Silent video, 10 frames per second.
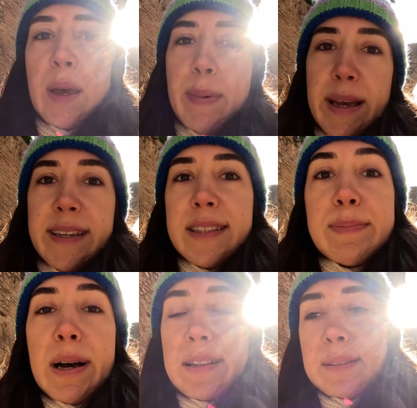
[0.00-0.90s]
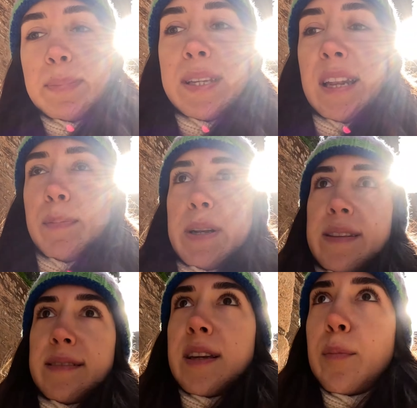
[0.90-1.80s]
Hemen gittim aldım bir tane
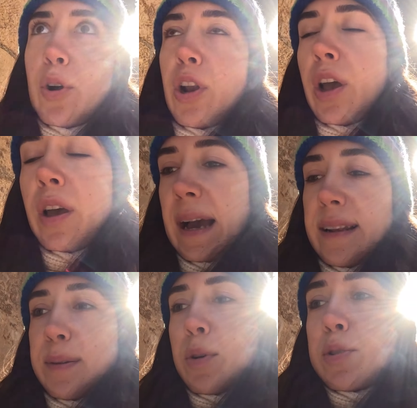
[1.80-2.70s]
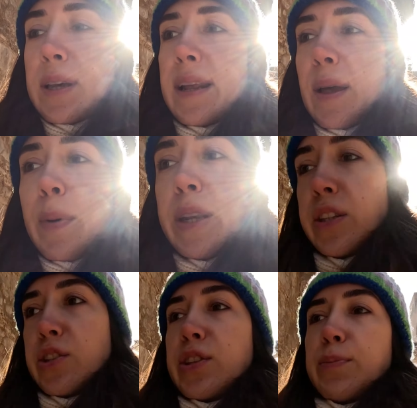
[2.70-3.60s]
parasetamol. Geldim otele hemen
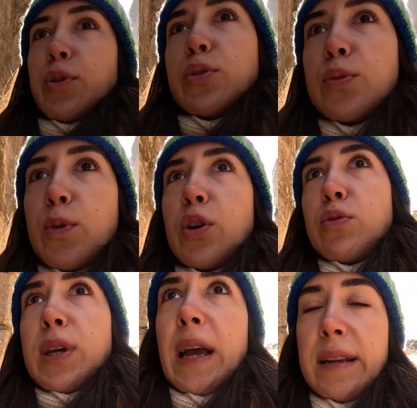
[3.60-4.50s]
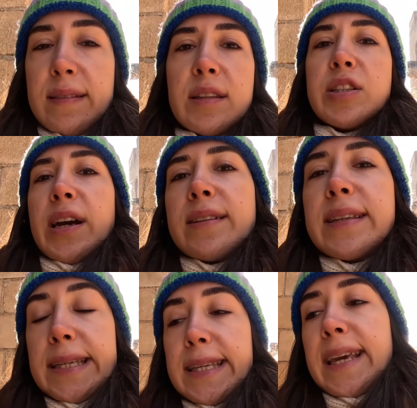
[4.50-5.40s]
içtim onu. Böyle otelde
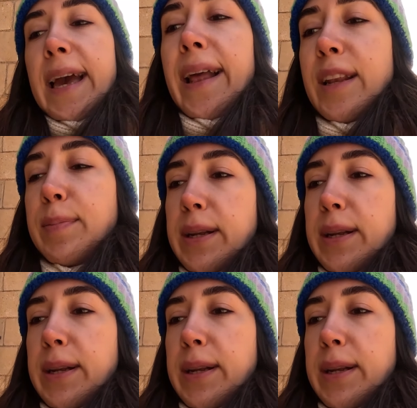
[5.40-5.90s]
sıcaktı iyi geldi